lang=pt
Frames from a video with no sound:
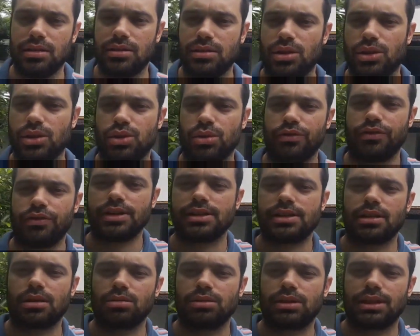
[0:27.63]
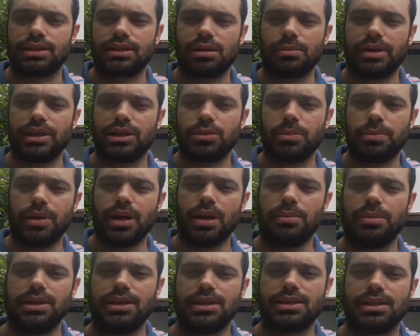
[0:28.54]
Nós estamos fazendo um tratamento
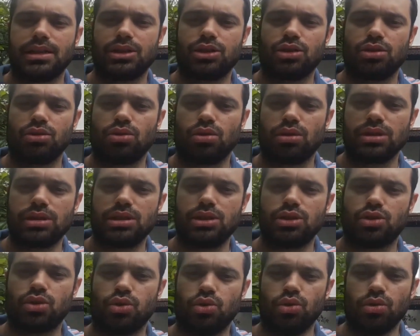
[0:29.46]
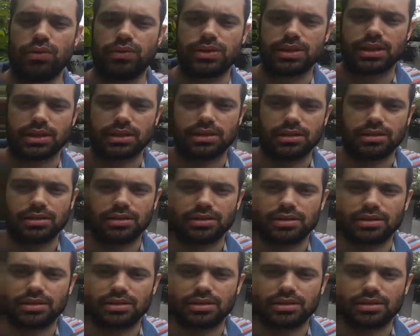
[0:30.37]
impermeabilizante de todos esses rufos aqui,